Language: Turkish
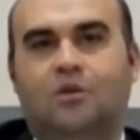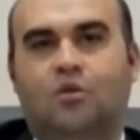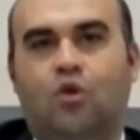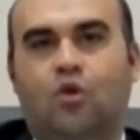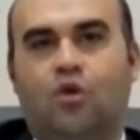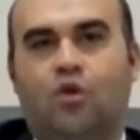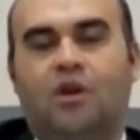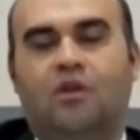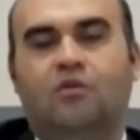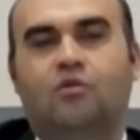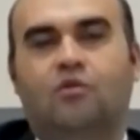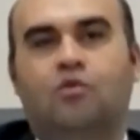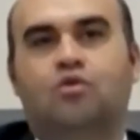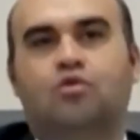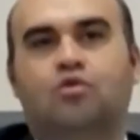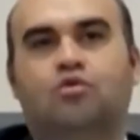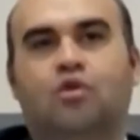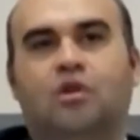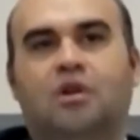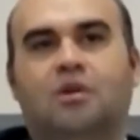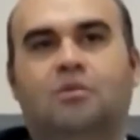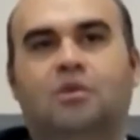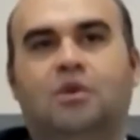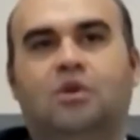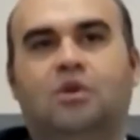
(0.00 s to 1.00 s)
koronavirüs
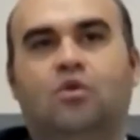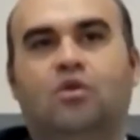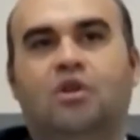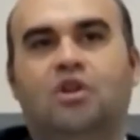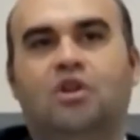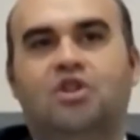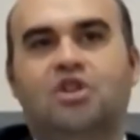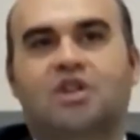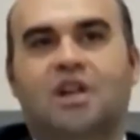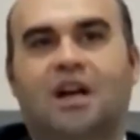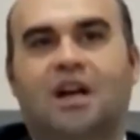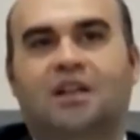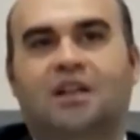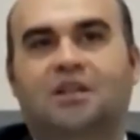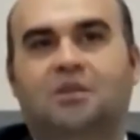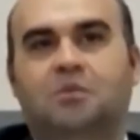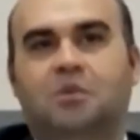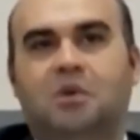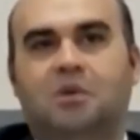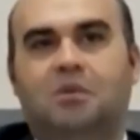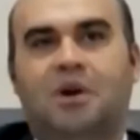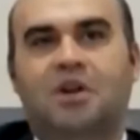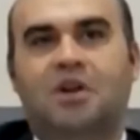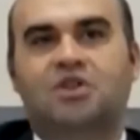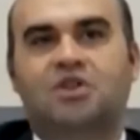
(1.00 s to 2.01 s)
döneminin öne çıkardığı
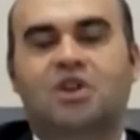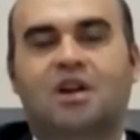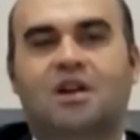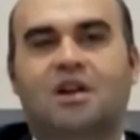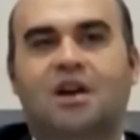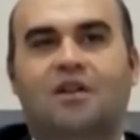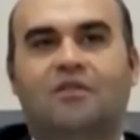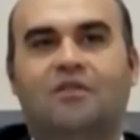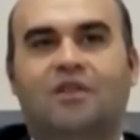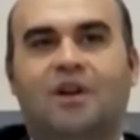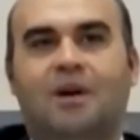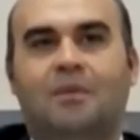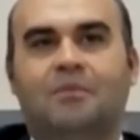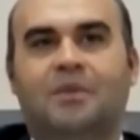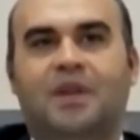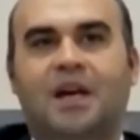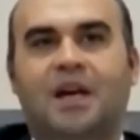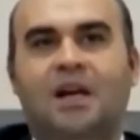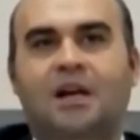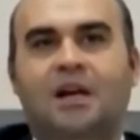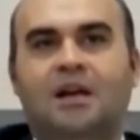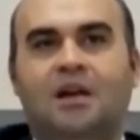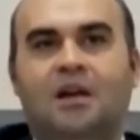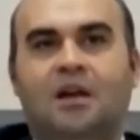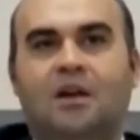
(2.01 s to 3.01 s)
bir başka kavram
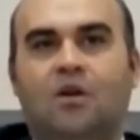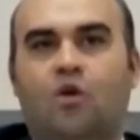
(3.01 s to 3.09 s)
da